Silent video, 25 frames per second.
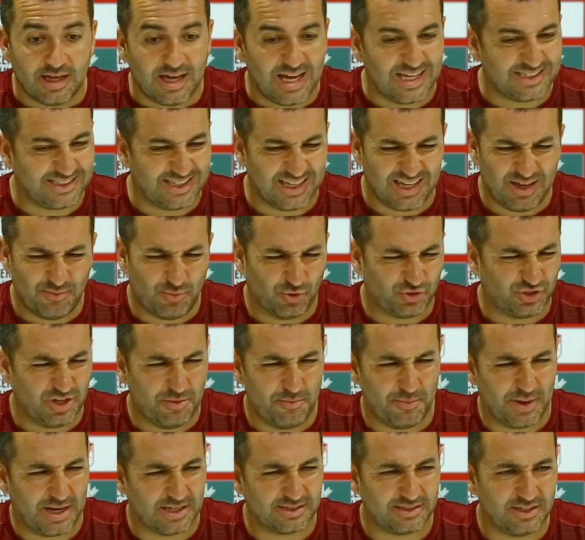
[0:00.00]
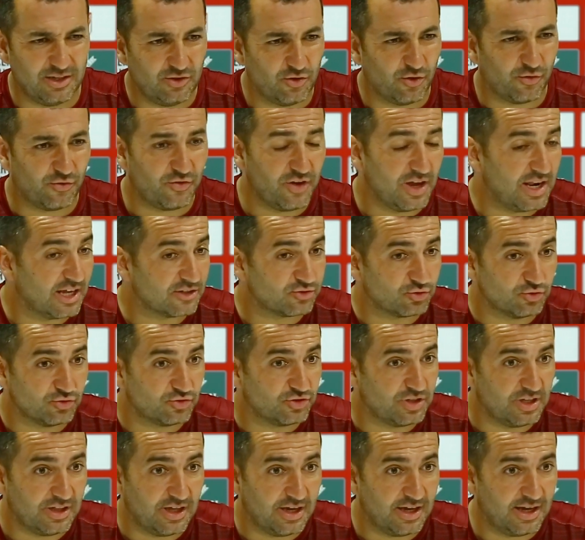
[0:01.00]
Este equipo siempre ha sido fiel a
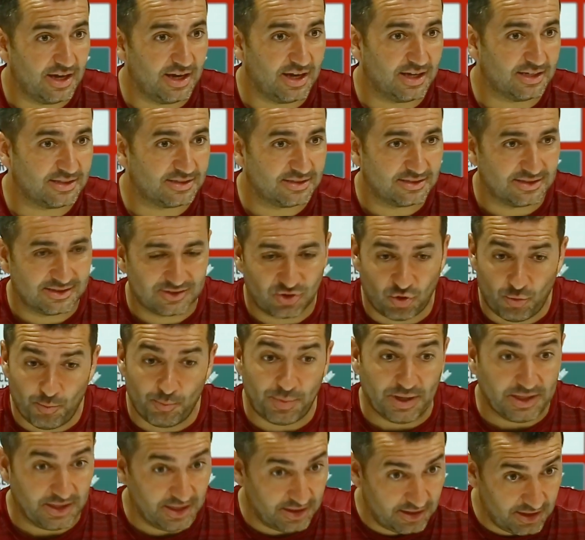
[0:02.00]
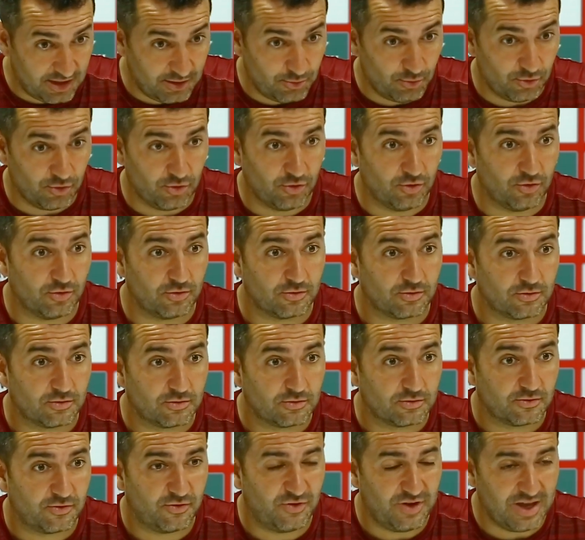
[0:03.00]
sus ideas,
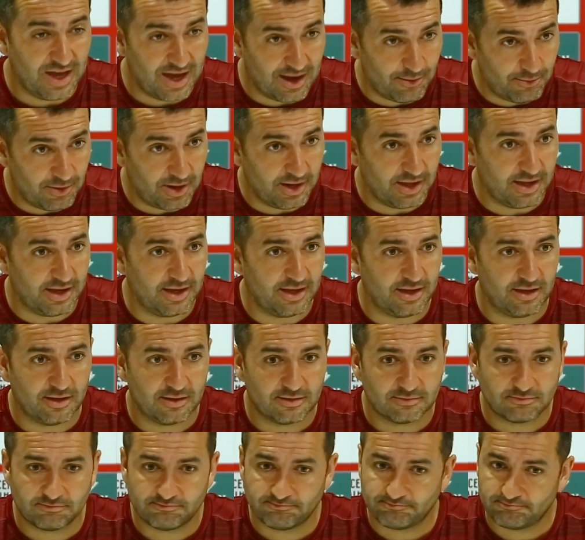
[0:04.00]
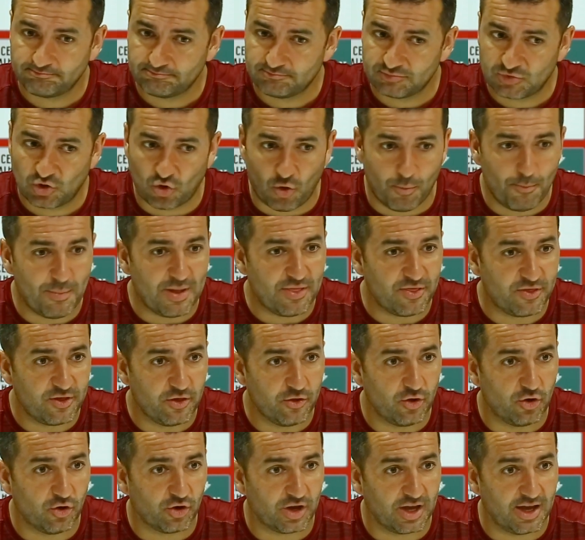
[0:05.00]
competitivo, fiable,
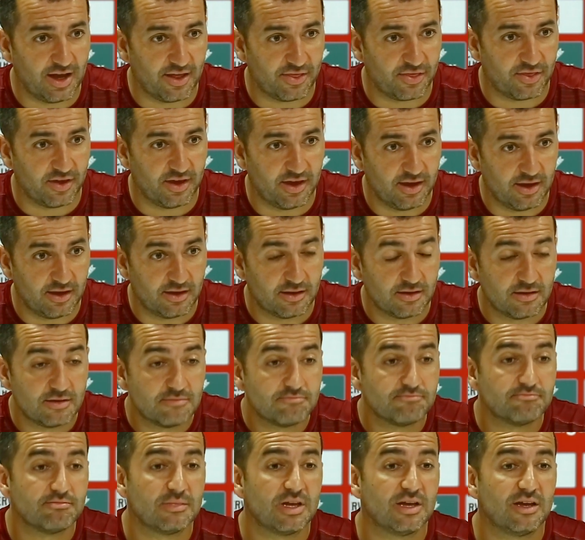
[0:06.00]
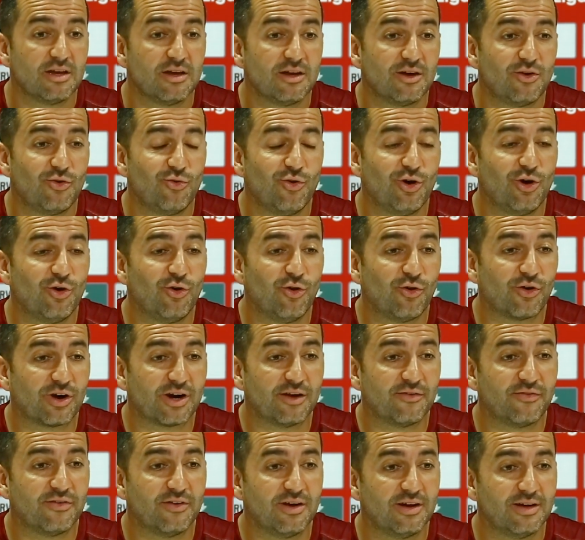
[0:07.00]
convencido de lo que hace. Luego,
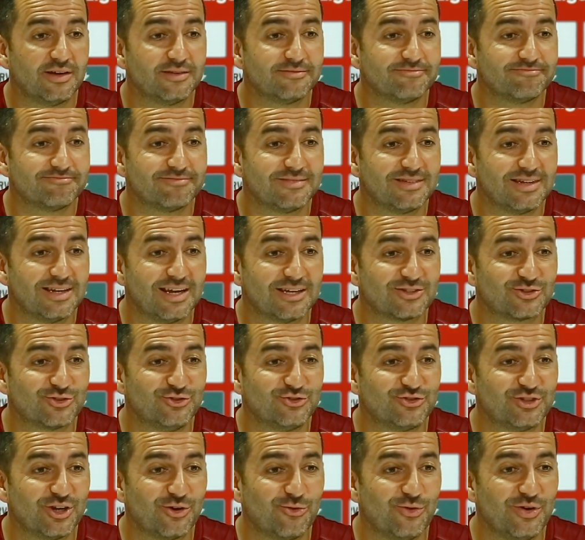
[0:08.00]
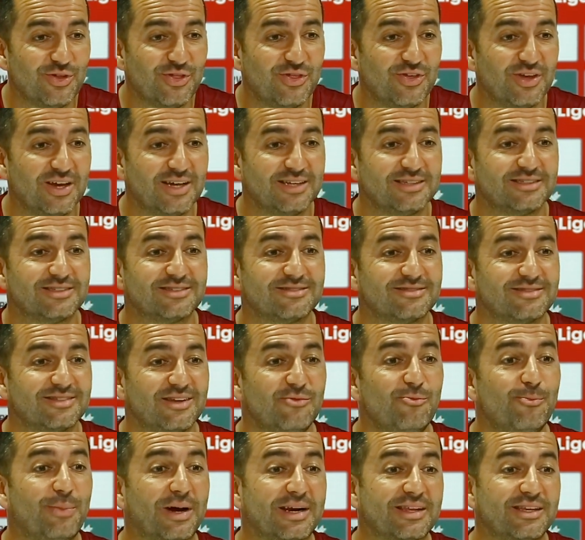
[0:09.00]
Rafa, las consecuencias
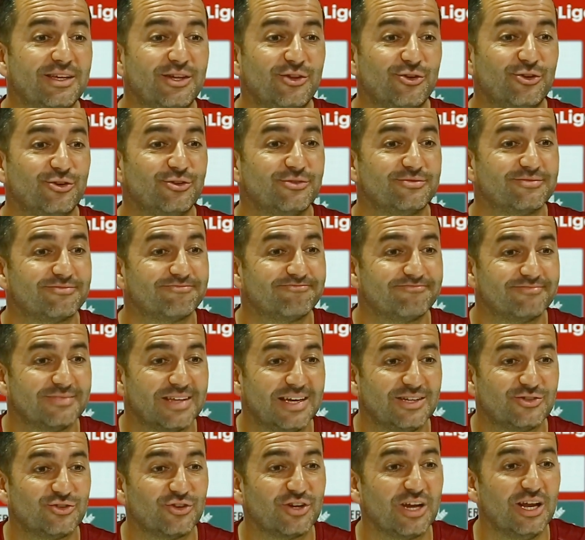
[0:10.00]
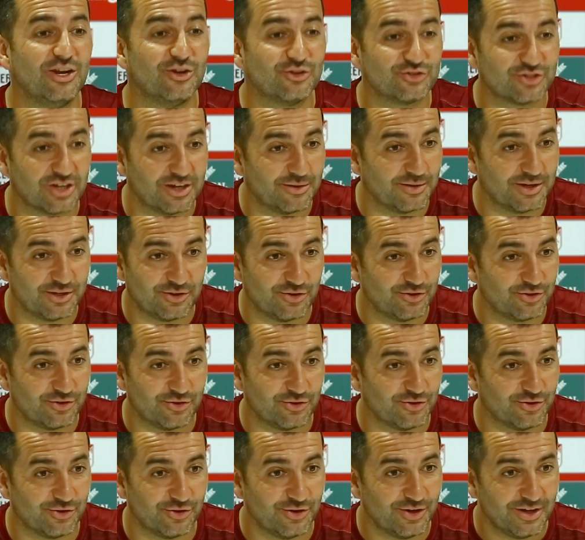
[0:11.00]
de un partido, eso quién lo sabe. Yo
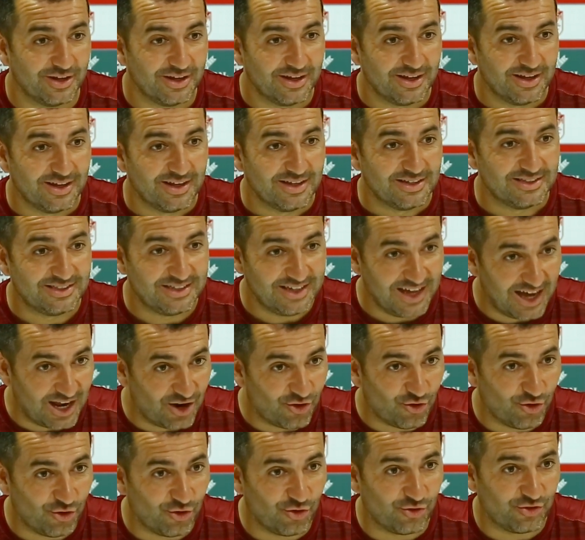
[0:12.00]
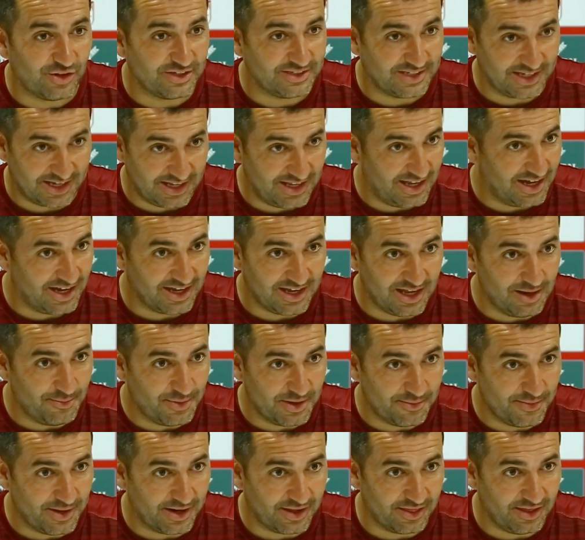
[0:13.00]
no. Si algo desde que llegué aquí el
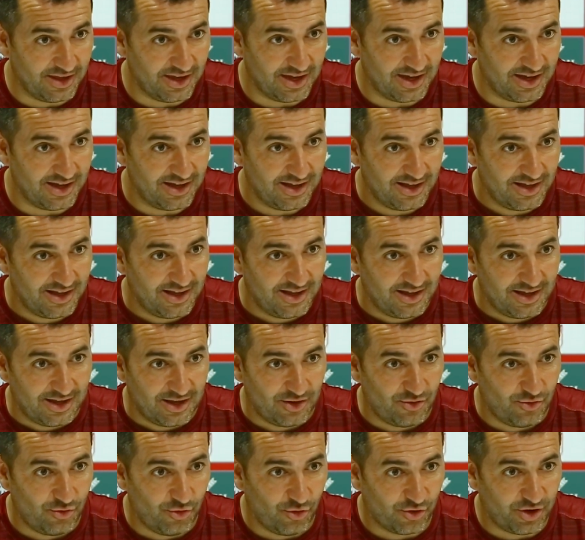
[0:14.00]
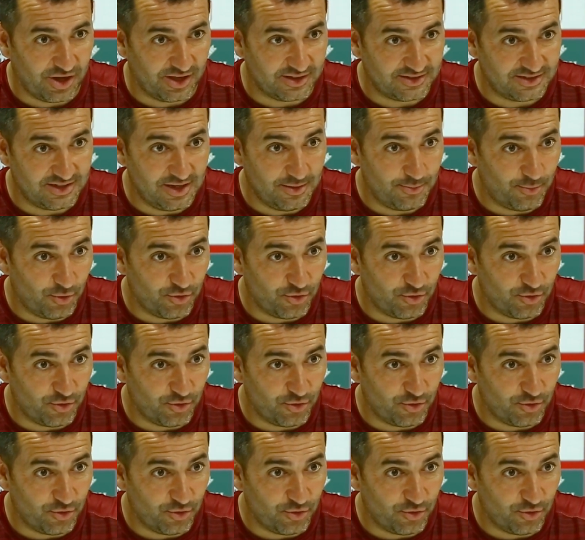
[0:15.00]
primer día, lo que sí